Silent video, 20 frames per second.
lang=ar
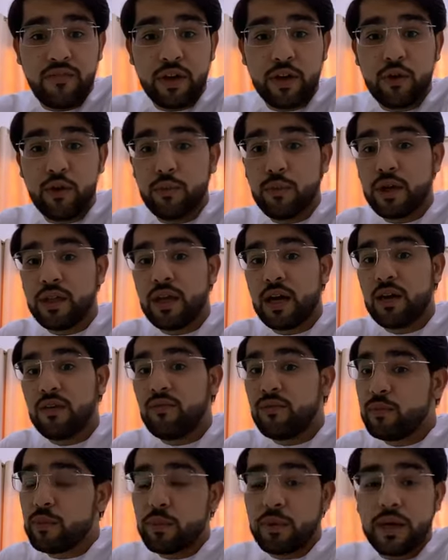يكون
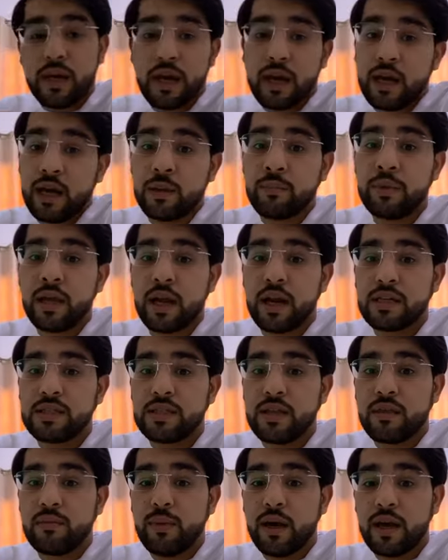مختلف ممكن انا عبد الله
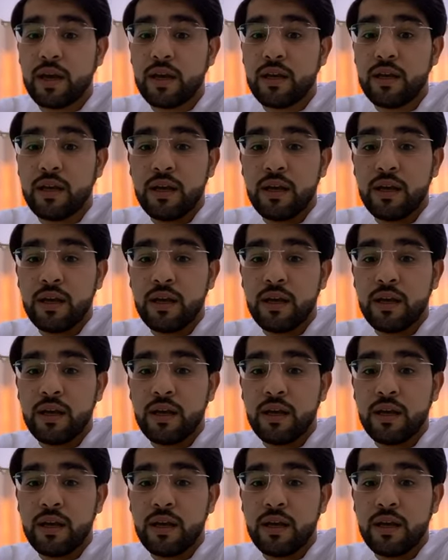استثماري